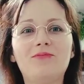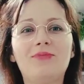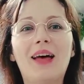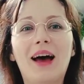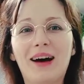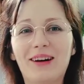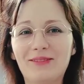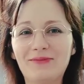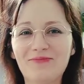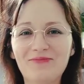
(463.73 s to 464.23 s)

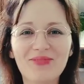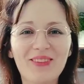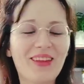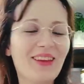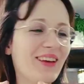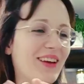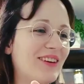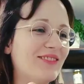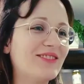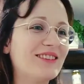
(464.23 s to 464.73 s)
да,
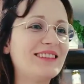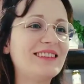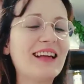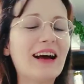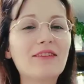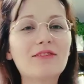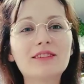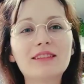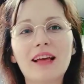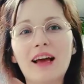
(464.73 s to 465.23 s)
вот
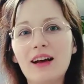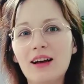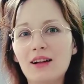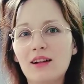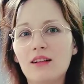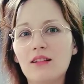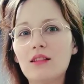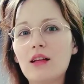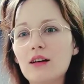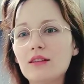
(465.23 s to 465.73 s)
так вот.
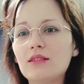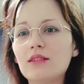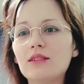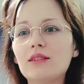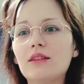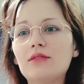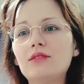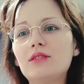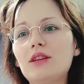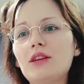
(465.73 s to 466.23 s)
Ладно,
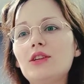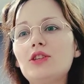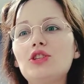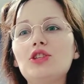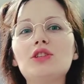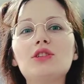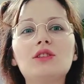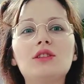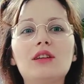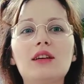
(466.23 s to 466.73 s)
до
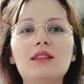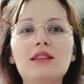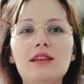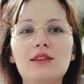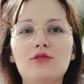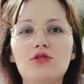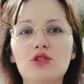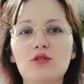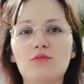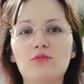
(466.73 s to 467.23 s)
встречи за
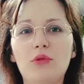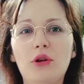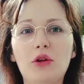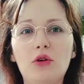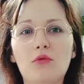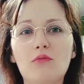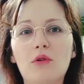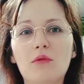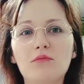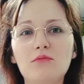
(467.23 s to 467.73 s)
следующим
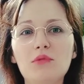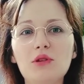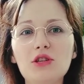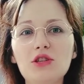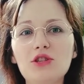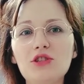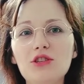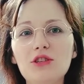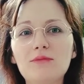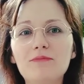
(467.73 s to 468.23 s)
приемом
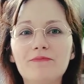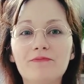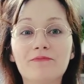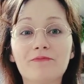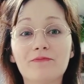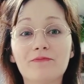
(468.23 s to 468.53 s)
пищи.